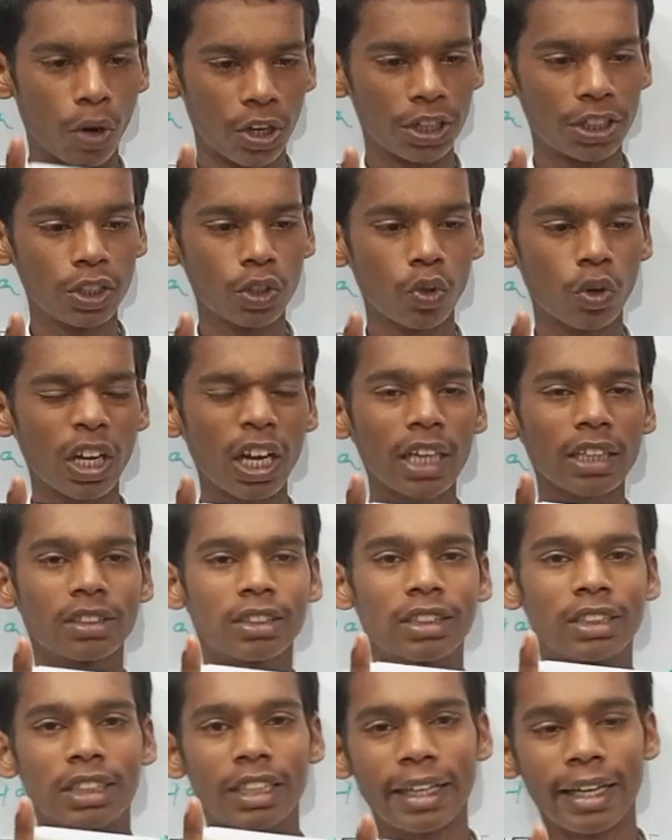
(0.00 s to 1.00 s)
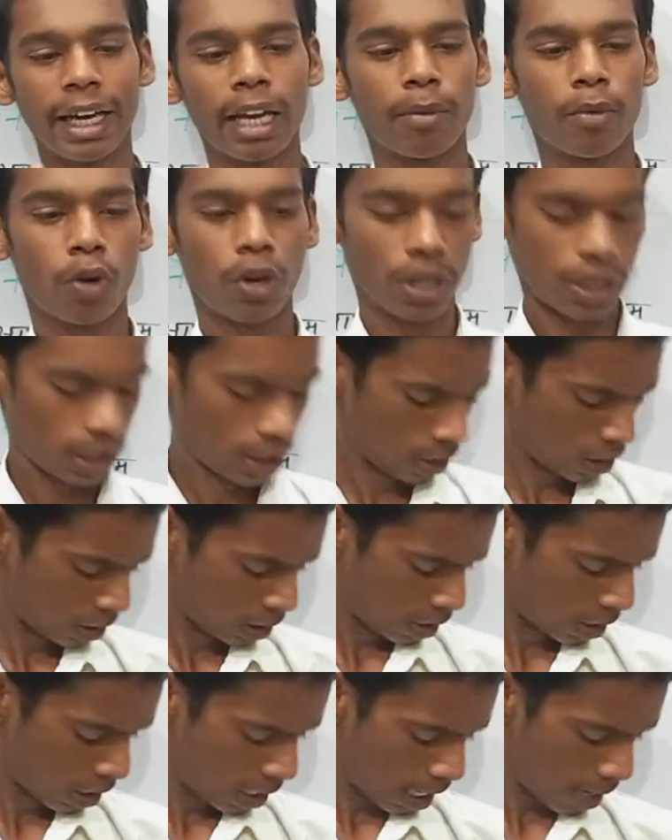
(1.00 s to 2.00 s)
बॉन्ड ये हो गया सिंगल बॉन्ड
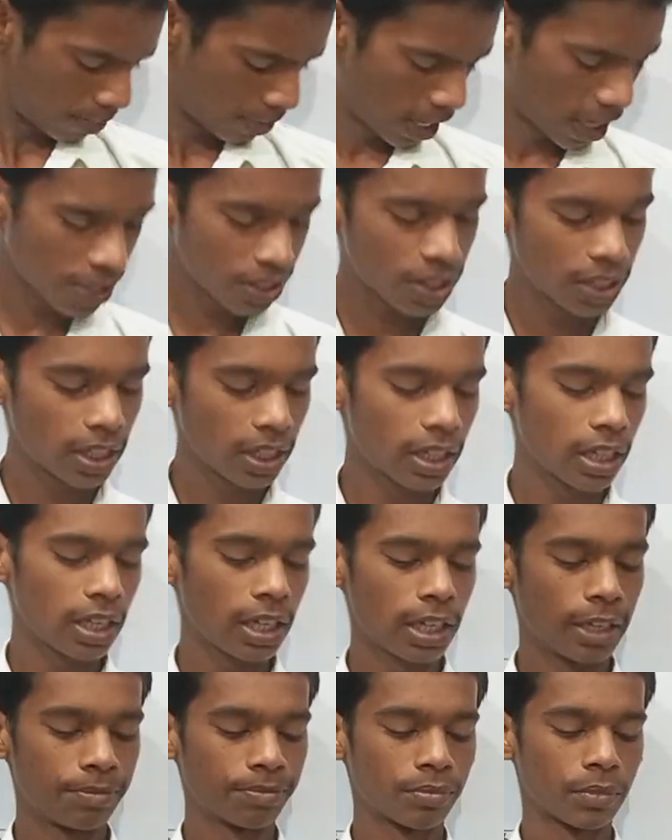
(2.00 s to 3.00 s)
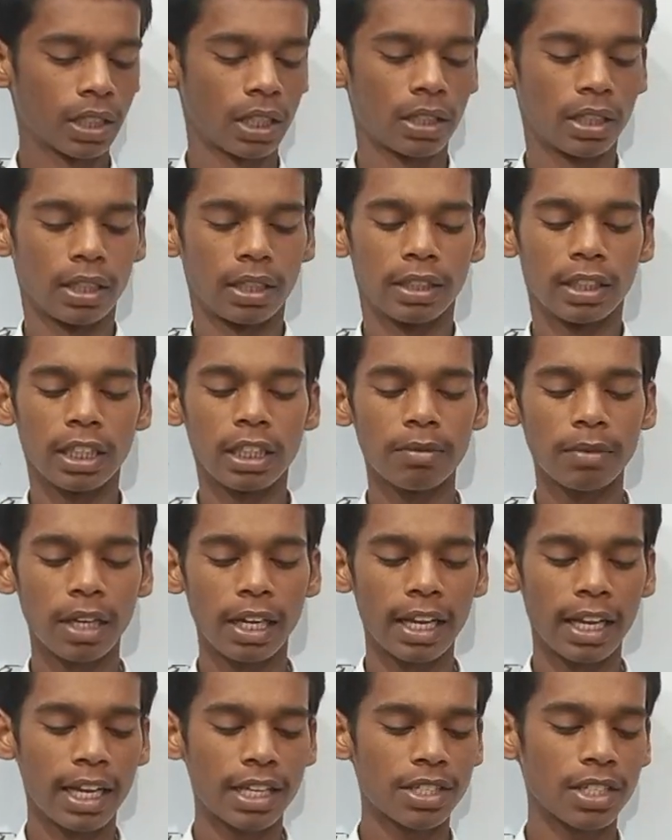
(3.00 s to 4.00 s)
अब ध्यान से देखिएगा यदि
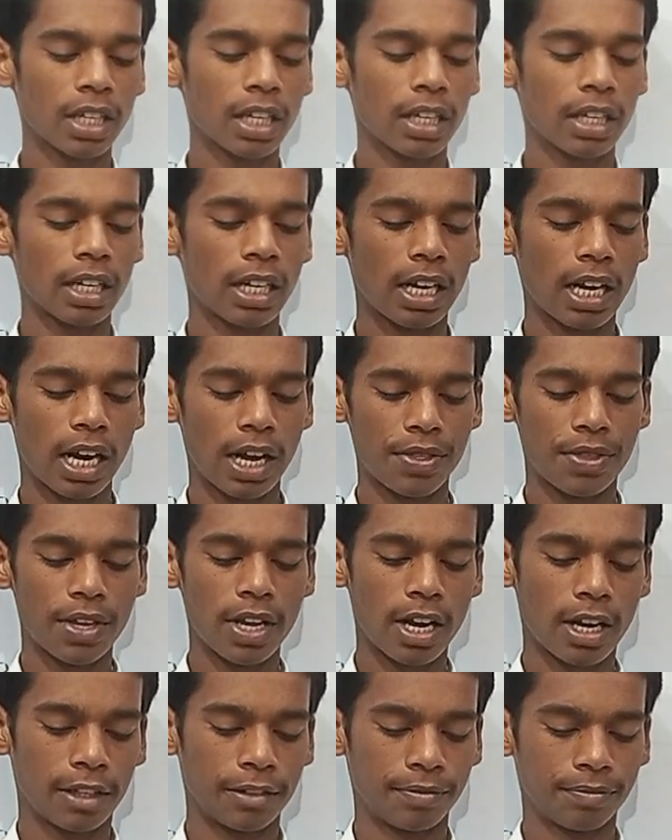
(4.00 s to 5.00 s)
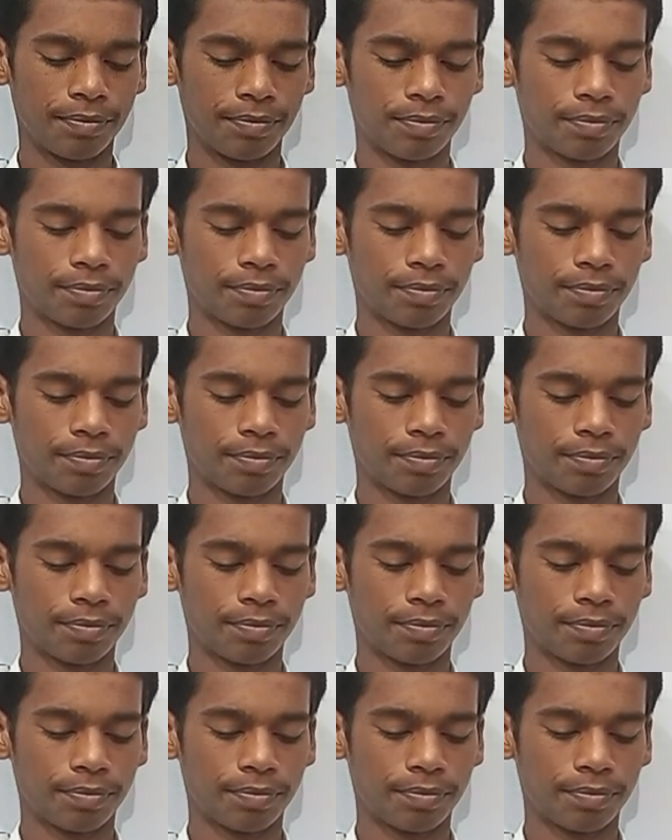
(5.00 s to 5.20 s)
मैंने ऐसे करके लगा दिया